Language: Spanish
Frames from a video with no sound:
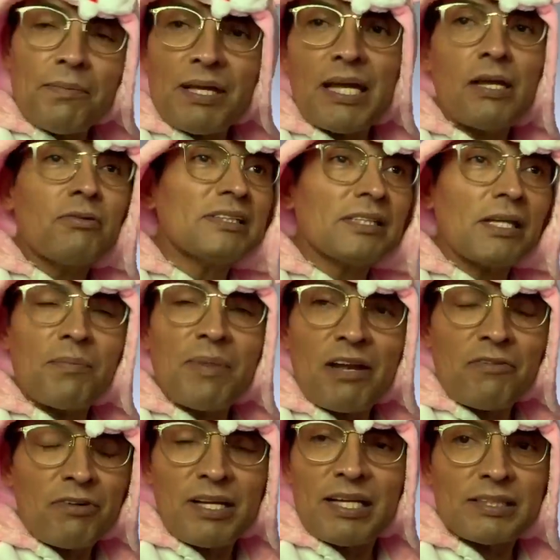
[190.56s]
bien o esté
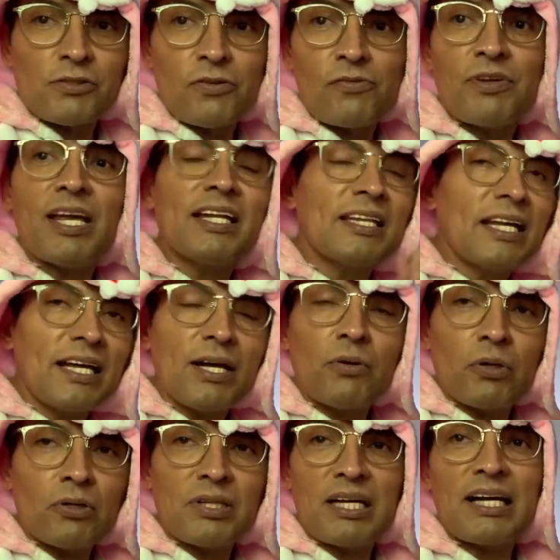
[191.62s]
mal Frida Sofía, tenga o
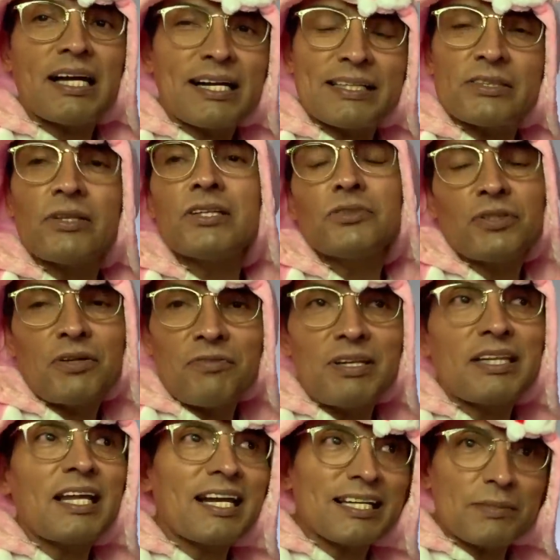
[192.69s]
no tenga razón, es una
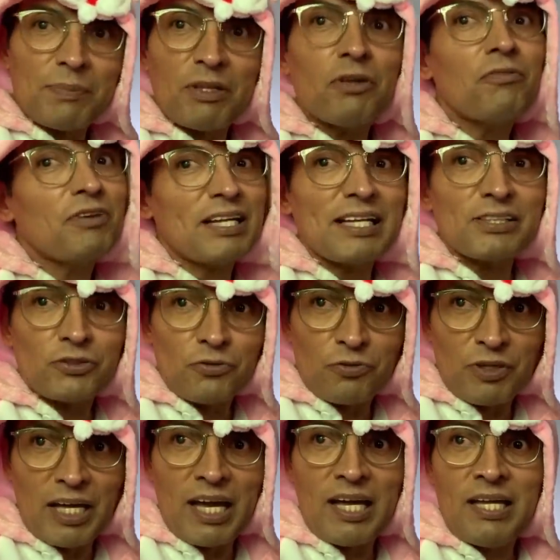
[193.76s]
falta de respeto a Frida
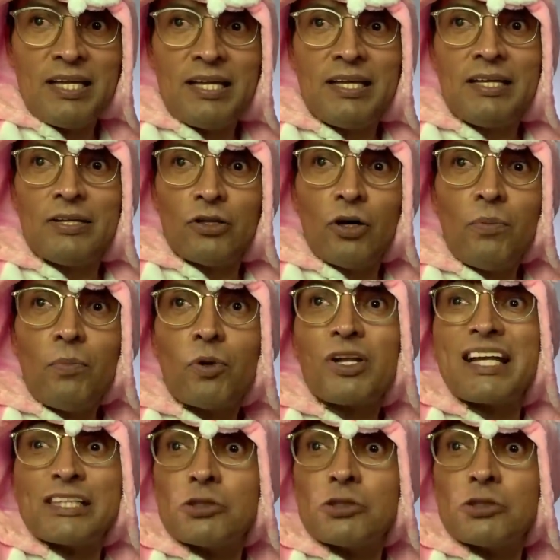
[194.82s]
Sofía. ¿No? Porque